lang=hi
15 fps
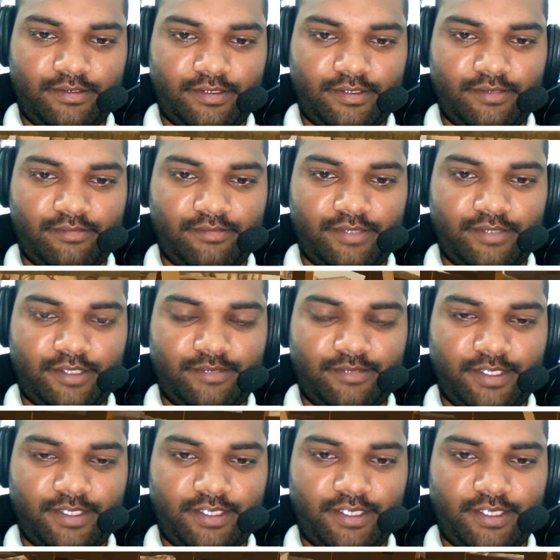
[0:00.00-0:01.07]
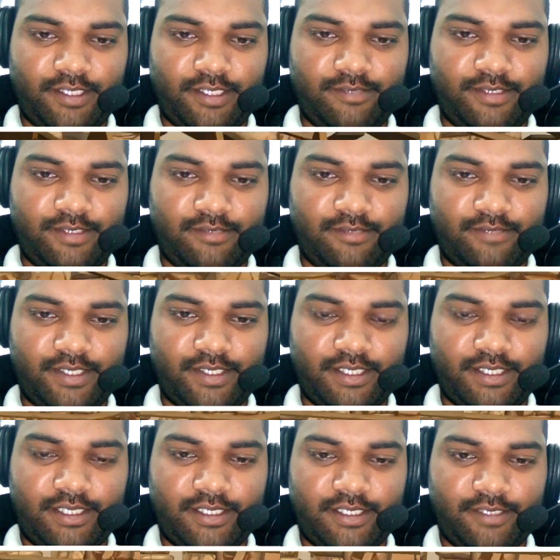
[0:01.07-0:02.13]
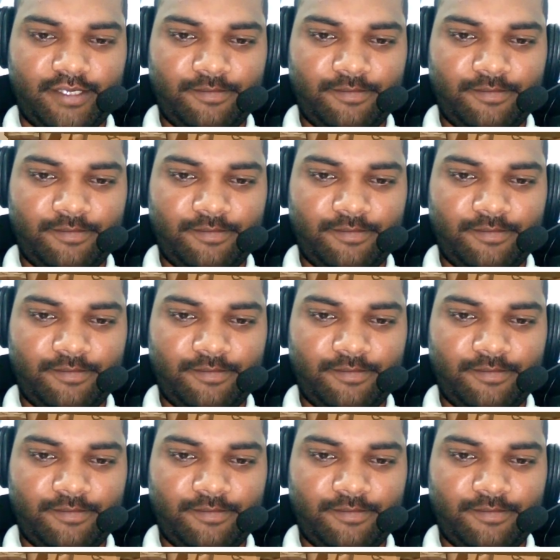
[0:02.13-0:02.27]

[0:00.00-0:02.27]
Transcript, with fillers: बाप रे गाड़ी भी नंबर एक का है